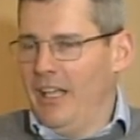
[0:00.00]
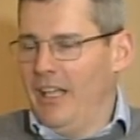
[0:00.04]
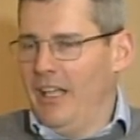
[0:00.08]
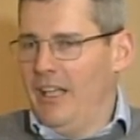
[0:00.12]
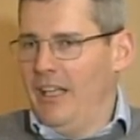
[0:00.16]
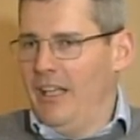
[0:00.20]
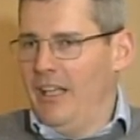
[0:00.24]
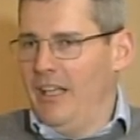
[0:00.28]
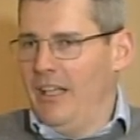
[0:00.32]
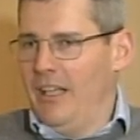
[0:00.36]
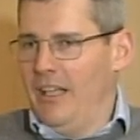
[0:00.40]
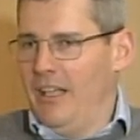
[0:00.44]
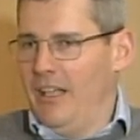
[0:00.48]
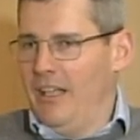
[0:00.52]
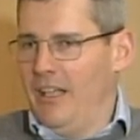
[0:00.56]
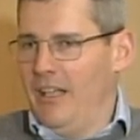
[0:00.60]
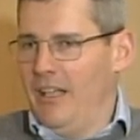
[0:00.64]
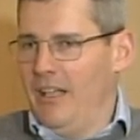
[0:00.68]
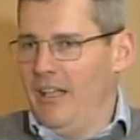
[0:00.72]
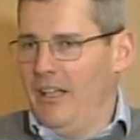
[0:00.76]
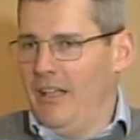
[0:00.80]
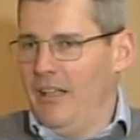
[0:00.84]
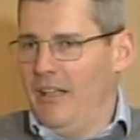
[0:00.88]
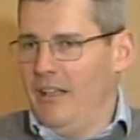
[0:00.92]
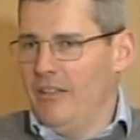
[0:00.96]

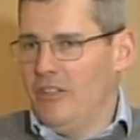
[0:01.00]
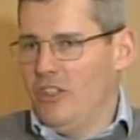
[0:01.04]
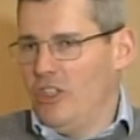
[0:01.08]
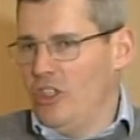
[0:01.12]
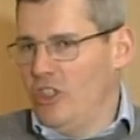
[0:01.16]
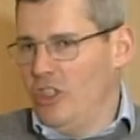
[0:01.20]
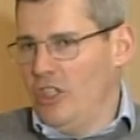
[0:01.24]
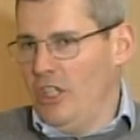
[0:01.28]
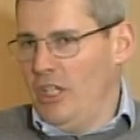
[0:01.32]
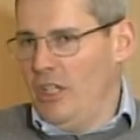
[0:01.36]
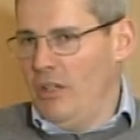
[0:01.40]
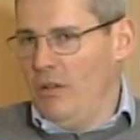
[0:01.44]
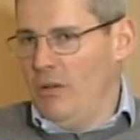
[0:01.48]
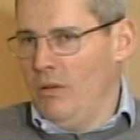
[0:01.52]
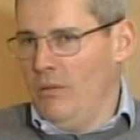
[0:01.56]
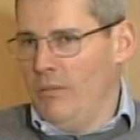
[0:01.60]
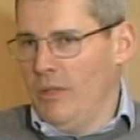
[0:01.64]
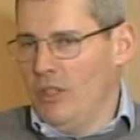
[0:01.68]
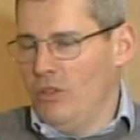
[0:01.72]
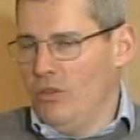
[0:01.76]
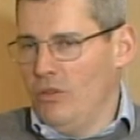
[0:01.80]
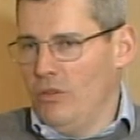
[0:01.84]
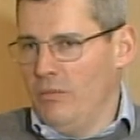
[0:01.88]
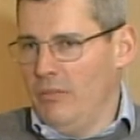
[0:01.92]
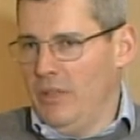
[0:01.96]
eh, ci scelgono
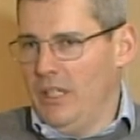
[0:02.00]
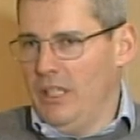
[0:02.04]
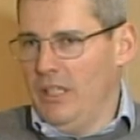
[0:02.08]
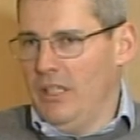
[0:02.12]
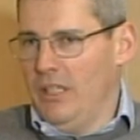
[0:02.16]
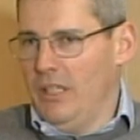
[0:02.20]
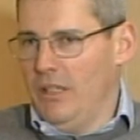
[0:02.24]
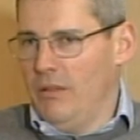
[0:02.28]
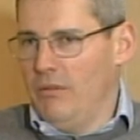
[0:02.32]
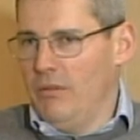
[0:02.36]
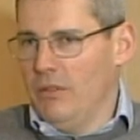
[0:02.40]
maggiormente,